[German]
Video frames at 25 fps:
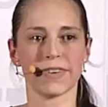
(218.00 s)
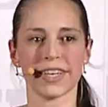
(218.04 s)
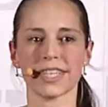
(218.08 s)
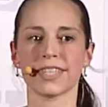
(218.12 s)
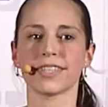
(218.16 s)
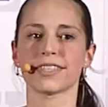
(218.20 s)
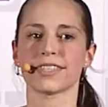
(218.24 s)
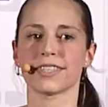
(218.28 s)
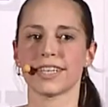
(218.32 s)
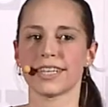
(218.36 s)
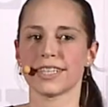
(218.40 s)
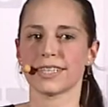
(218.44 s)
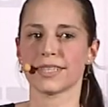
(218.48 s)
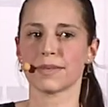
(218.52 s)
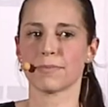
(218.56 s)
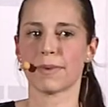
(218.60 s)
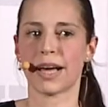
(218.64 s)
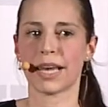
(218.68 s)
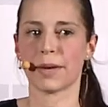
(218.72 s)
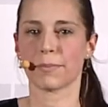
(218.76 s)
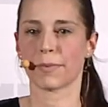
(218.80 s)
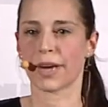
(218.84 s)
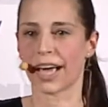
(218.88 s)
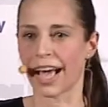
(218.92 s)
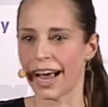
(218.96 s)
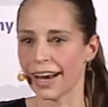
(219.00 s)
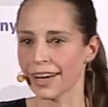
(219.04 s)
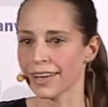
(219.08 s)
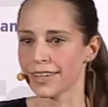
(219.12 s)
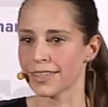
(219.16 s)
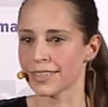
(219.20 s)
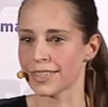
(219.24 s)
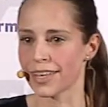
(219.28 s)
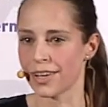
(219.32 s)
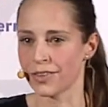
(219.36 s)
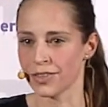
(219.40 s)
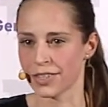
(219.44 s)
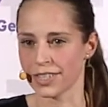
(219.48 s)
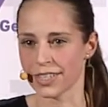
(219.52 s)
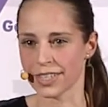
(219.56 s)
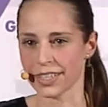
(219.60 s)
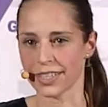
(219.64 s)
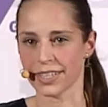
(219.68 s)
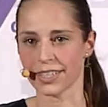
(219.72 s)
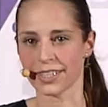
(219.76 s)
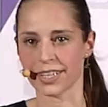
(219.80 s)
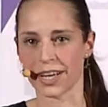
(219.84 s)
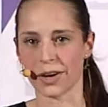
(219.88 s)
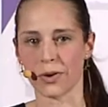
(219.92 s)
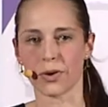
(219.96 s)
wenn Sie das nächste Mal im Krankenhaus
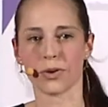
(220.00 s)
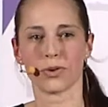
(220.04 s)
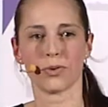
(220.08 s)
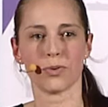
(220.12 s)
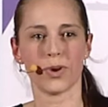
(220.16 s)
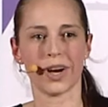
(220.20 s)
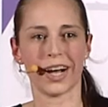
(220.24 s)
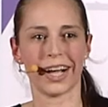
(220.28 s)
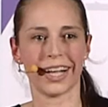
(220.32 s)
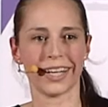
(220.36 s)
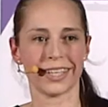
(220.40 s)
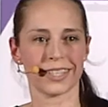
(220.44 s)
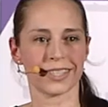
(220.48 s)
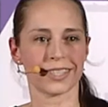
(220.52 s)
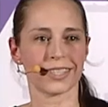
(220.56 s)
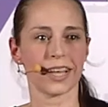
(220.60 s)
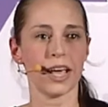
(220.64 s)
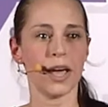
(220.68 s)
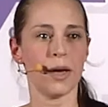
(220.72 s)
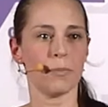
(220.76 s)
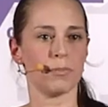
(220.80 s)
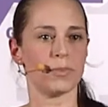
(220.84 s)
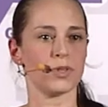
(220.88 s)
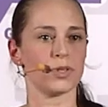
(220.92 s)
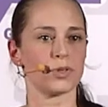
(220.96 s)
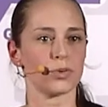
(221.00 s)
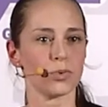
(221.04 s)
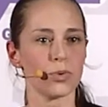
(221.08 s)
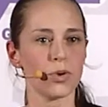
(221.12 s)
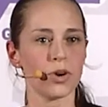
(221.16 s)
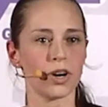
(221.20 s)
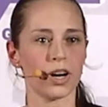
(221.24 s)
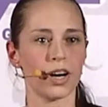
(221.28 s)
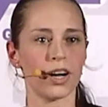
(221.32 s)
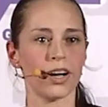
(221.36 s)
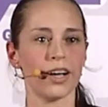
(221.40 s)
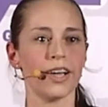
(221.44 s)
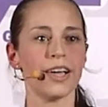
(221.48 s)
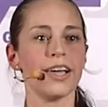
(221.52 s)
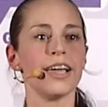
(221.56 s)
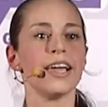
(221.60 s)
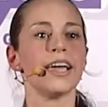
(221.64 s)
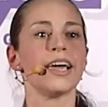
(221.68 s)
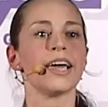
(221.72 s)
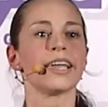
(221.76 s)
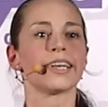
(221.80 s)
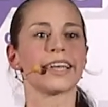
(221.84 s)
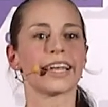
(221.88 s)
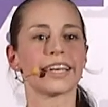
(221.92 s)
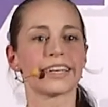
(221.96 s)
sind, auch nur als Besucher,
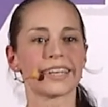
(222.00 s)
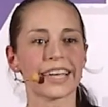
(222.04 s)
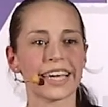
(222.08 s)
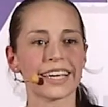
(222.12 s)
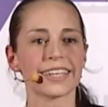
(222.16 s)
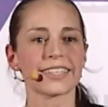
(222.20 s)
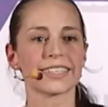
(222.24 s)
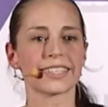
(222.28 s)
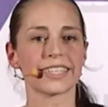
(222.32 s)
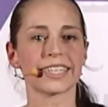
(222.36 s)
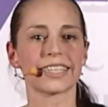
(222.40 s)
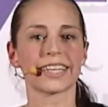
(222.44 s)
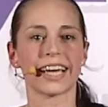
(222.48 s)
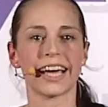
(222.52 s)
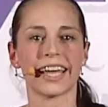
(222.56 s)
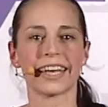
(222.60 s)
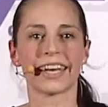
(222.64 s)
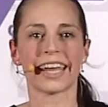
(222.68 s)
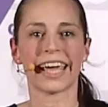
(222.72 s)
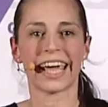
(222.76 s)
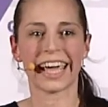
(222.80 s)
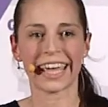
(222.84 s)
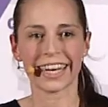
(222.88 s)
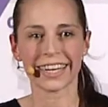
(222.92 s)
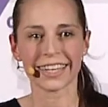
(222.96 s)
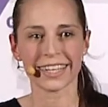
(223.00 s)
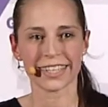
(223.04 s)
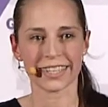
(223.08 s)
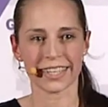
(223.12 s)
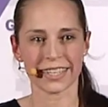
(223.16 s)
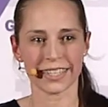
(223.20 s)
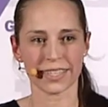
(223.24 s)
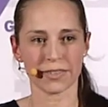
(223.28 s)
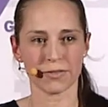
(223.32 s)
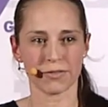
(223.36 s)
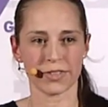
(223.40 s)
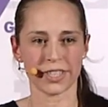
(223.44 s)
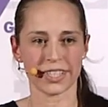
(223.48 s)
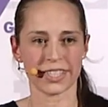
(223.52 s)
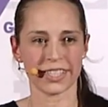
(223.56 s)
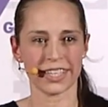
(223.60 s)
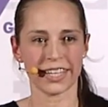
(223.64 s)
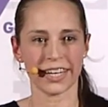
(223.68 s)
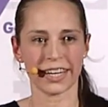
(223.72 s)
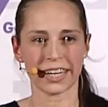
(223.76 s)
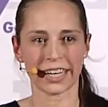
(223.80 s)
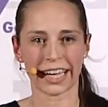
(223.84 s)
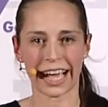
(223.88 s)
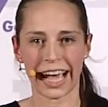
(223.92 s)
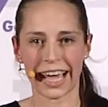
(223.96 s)
dann denken Sie dran, Hände
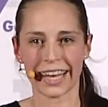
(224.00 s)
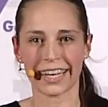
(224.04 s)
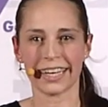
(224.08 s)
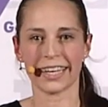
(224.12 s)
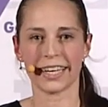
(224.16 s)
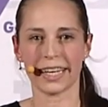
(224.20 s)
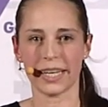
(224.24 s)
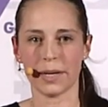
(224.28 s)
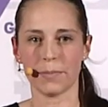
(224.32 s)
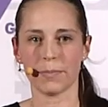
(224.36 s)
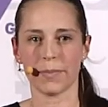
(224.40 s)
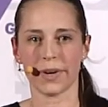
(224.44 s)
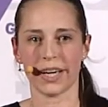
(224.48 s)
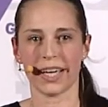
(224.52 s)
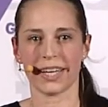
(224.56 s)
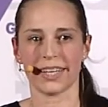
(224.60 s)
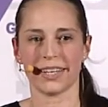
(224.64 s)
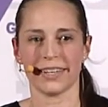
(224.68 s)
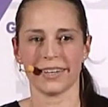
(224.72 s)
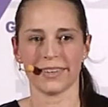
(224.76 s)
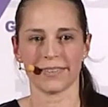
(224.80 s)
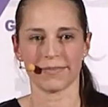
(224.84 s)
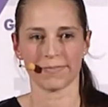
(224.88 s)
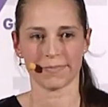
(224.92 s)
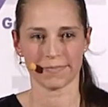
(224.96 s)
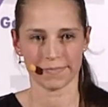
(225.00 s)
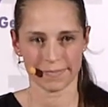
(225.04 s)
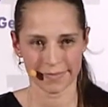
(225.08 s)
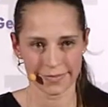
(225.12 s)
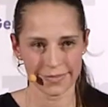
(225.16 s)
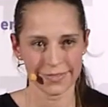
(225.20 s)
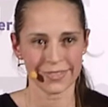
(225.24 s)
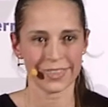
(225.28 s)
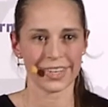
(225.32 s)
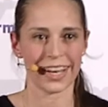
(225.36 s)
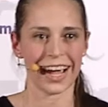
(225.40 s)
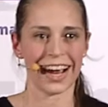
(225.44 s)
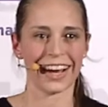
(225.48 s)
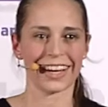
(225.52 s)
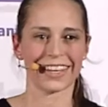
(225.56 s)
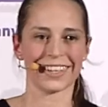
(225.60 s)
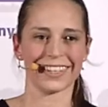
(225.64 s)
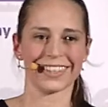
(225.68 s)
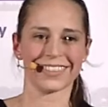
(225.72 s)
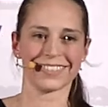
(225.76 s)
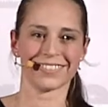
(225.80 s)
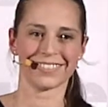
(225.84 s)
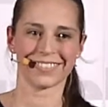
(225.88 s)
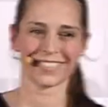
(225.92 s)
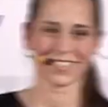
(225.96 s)
desinfizieren kann Leben retten. Danke.